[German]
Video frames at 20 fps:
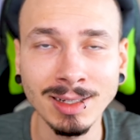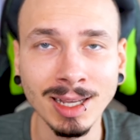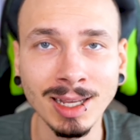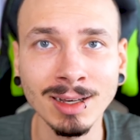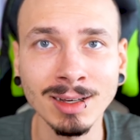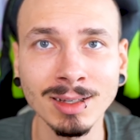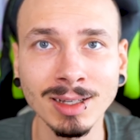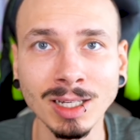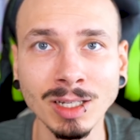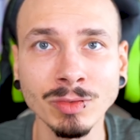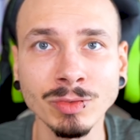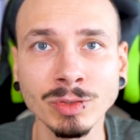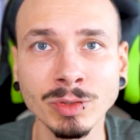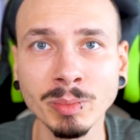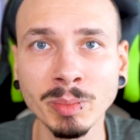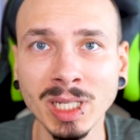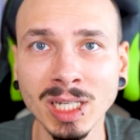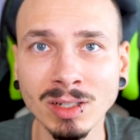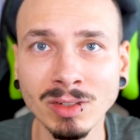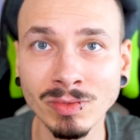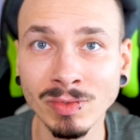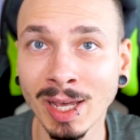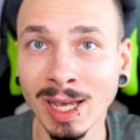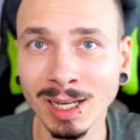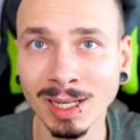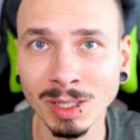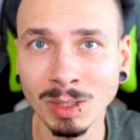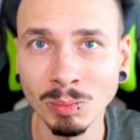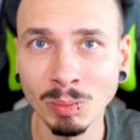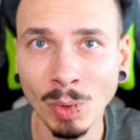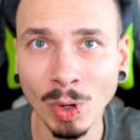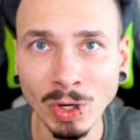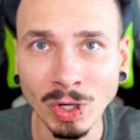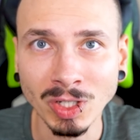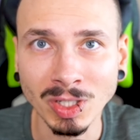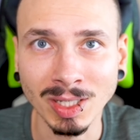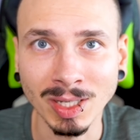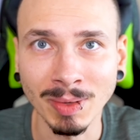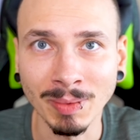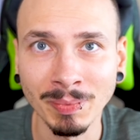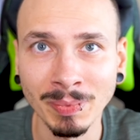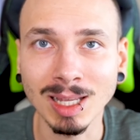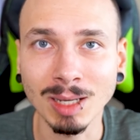der informiert werden möchte.